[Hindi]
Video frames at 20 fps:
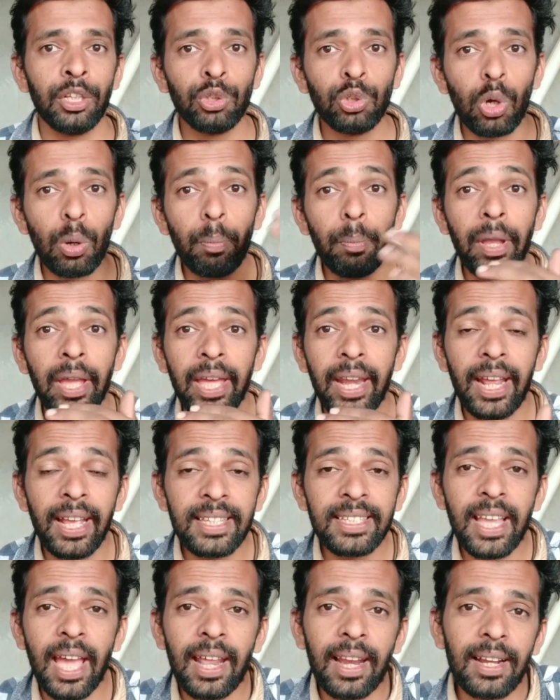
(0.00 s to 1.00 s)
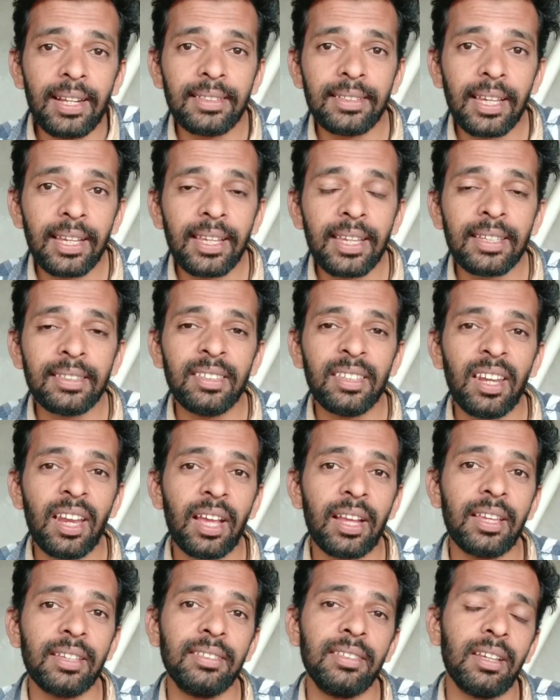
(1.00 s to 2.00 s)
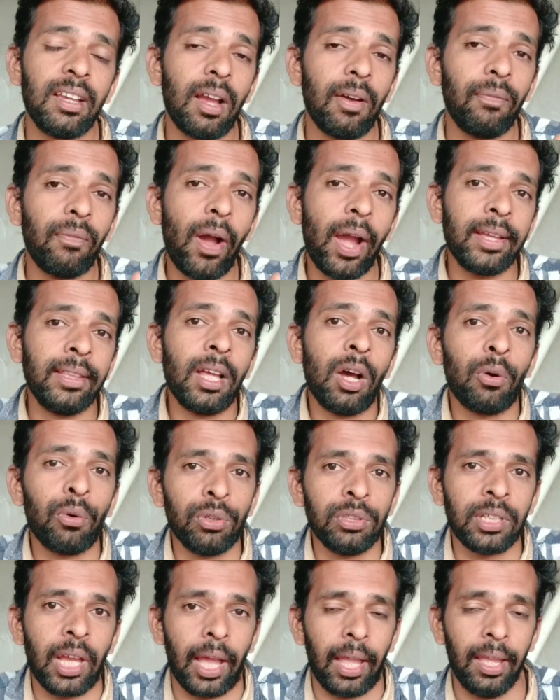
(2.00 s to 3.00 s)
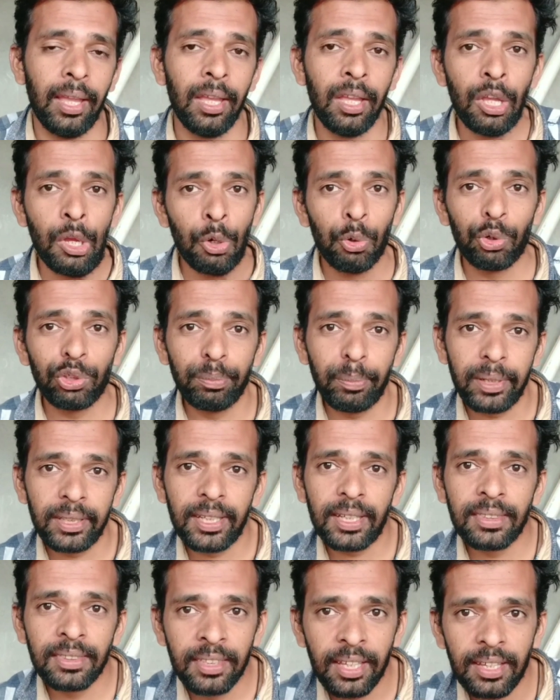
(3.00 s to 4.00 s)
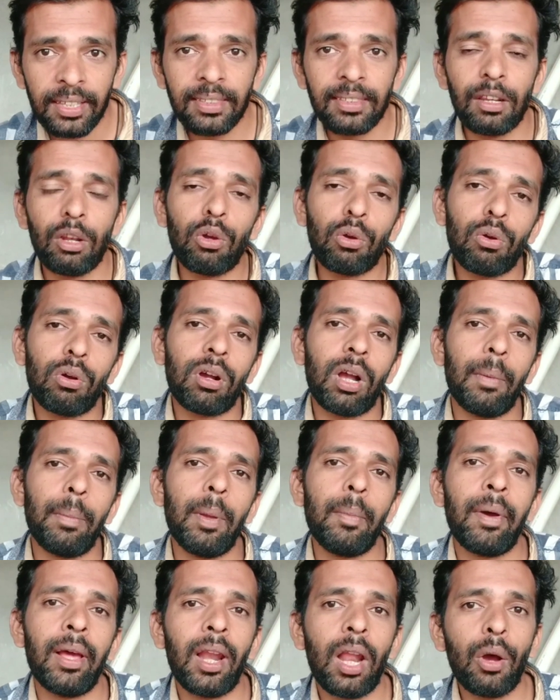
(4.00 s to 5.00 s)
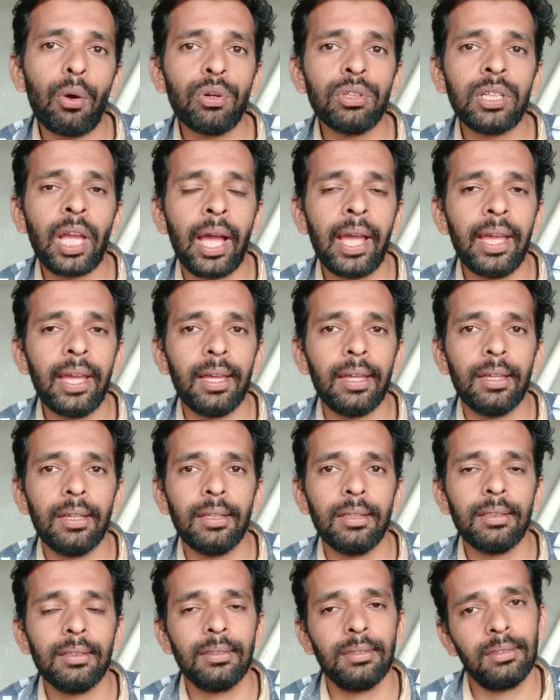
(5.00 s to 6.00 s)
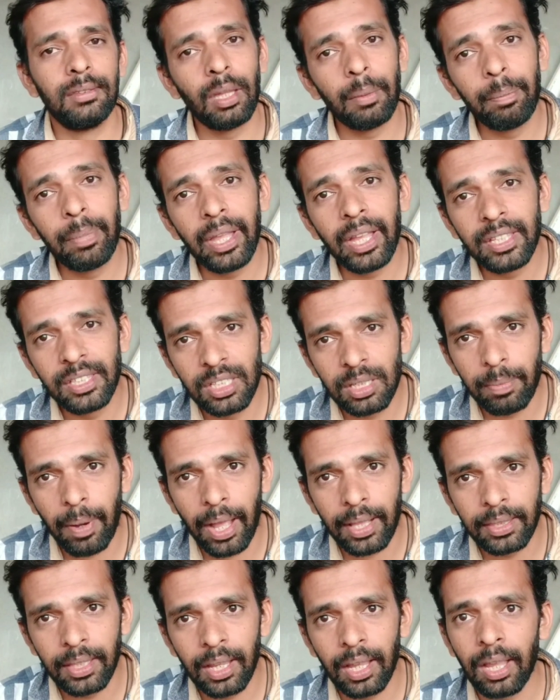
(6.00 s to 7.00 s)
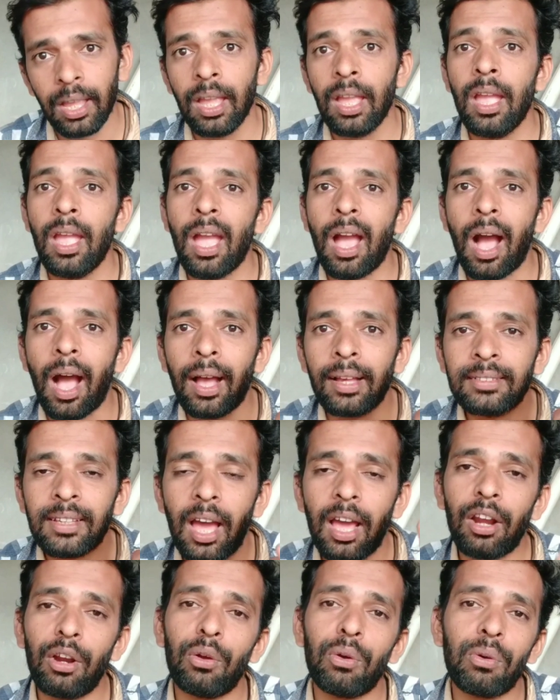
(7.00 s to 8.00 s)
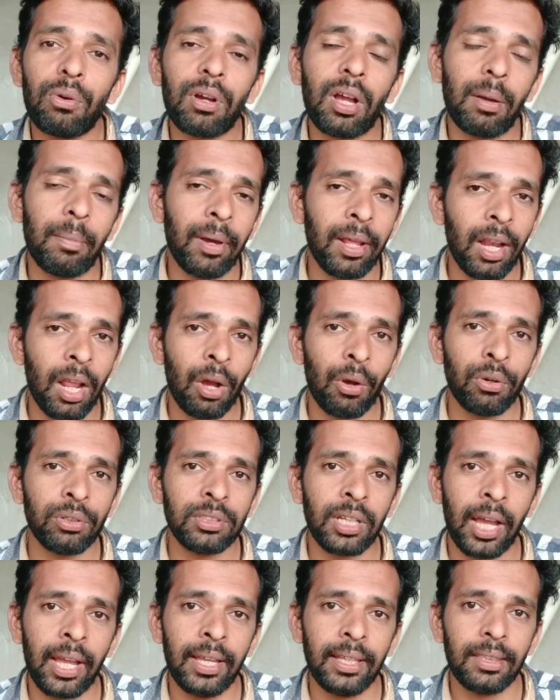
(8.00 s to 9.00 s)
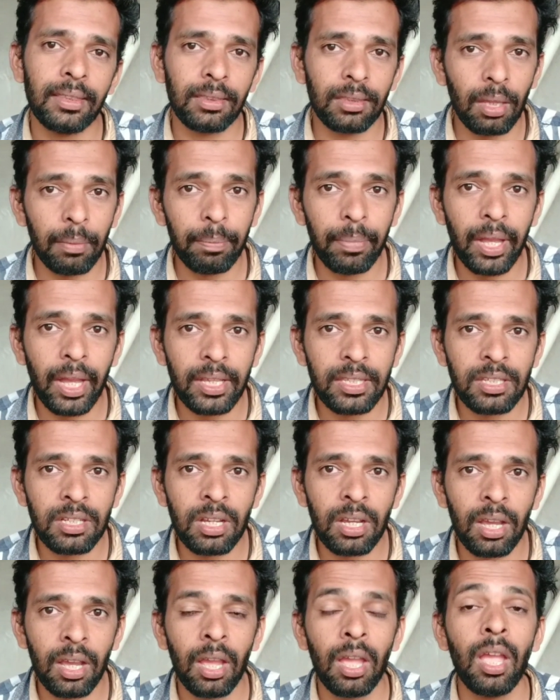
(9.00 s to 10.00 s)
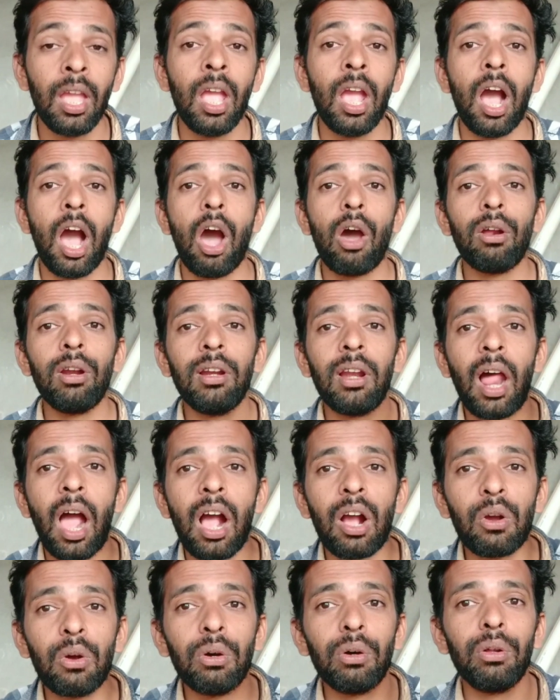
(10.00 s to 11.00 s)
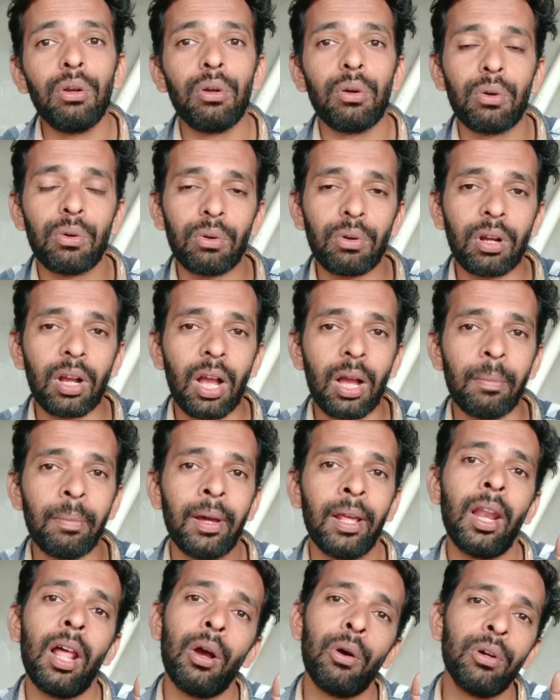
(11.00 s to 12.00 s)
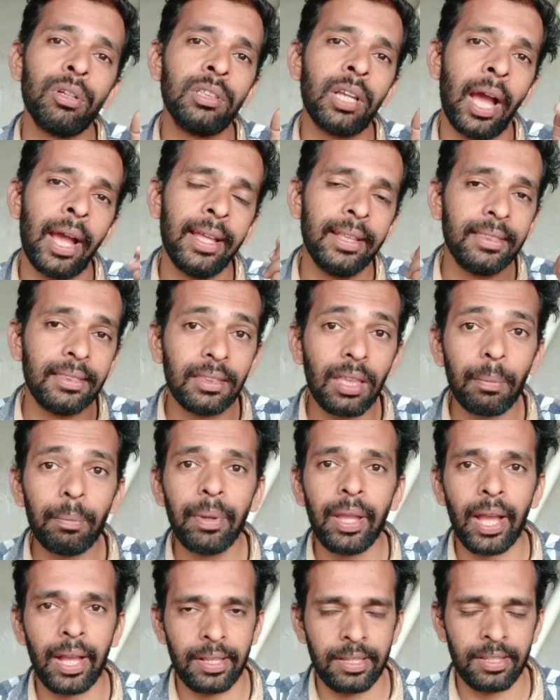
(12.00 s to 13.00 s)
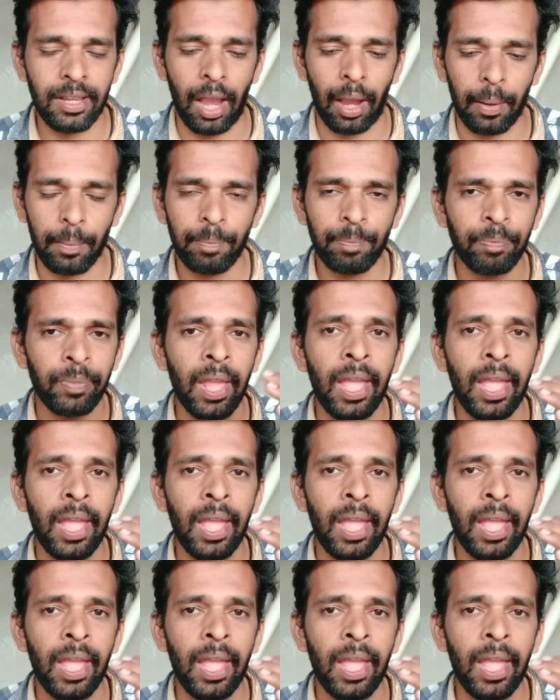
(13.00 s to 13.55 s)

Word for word: जो मेरे चैनल से किसी न किसी का फ़ायदा हो जाए उसमें से दस लोगों का भी भला हो जाए तब भी अच्छी बात है हज़ार लोगों का भला हो जाए तब भी अच्छी है और लाखों लोगों का भला हो जाए तब भी अच्छा है